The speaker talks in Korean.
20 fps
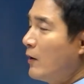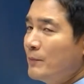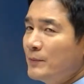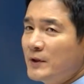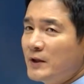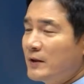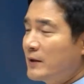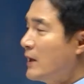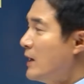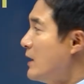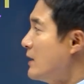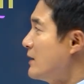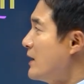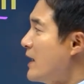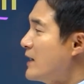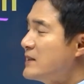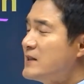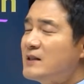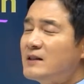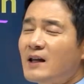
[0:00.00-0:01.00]
없는
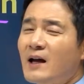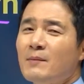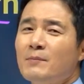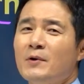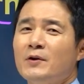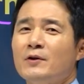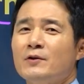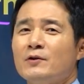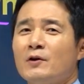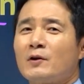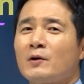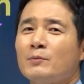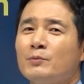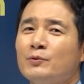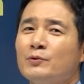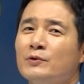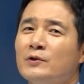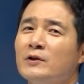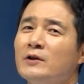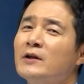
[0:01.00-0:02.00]
택시 타면은
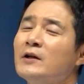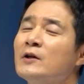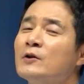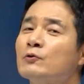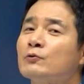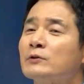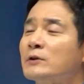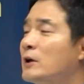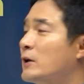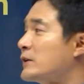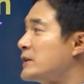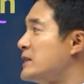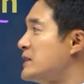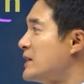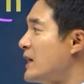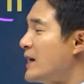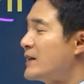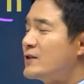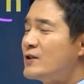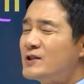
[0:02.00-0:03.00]
여러분들 어,
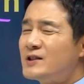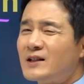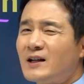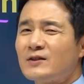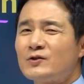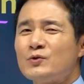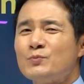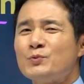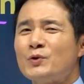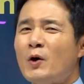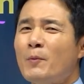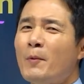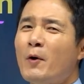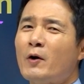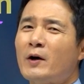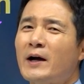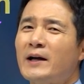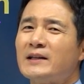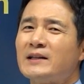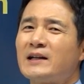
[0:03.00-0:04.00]
기사 아저씨랑 좀
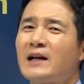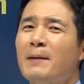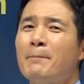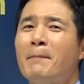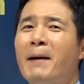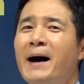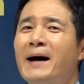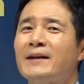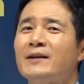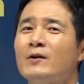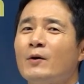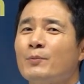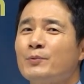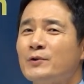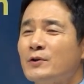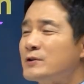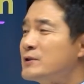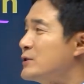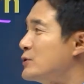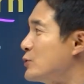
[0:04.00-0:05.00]
서먹하니까 말이
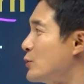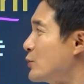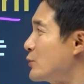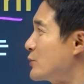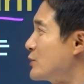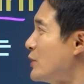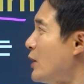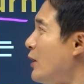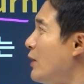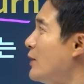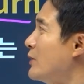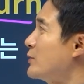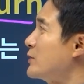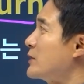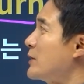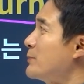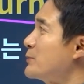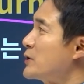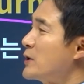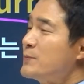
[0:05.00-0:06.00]
없어지죠. 그죠?
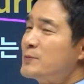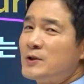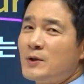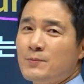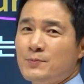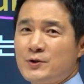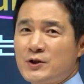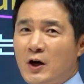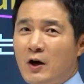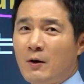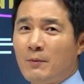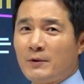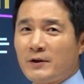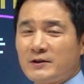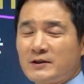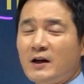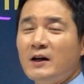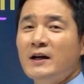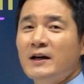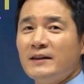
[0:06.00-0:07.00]
점점점점.
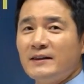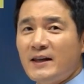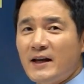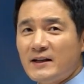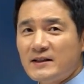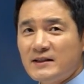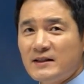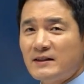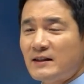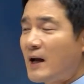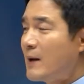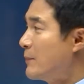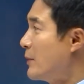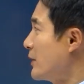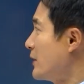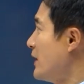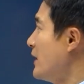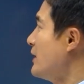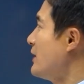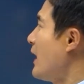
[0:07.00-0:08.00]
그래서 택시
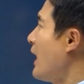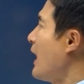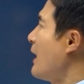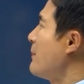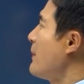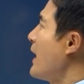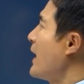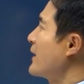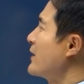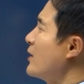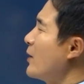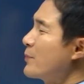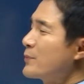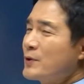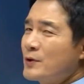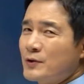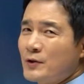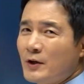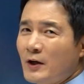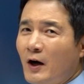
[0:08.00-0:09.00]
타면은 아 말이
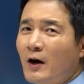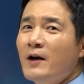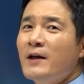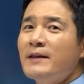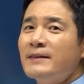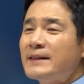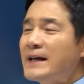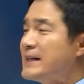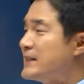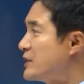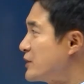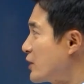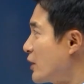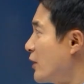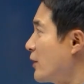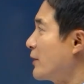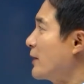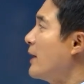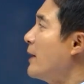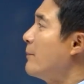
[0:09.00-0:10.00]
없어져요.
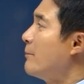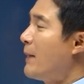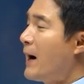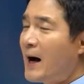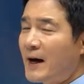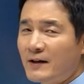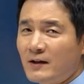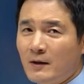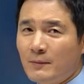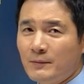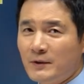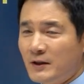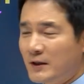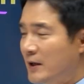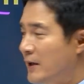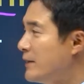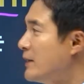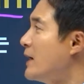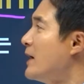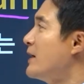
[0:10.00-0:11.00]
테스턴 말이
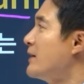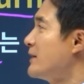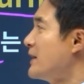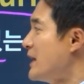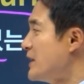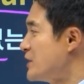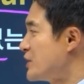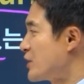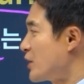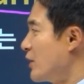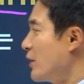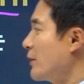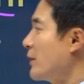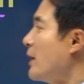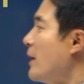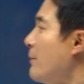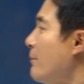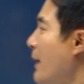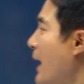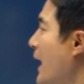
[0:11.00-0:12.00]
없는 테스턴
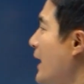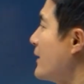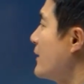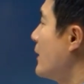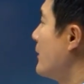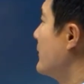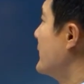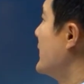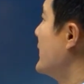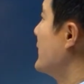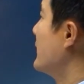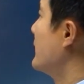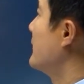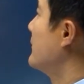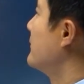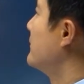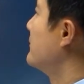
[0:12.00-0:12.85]
말이 없는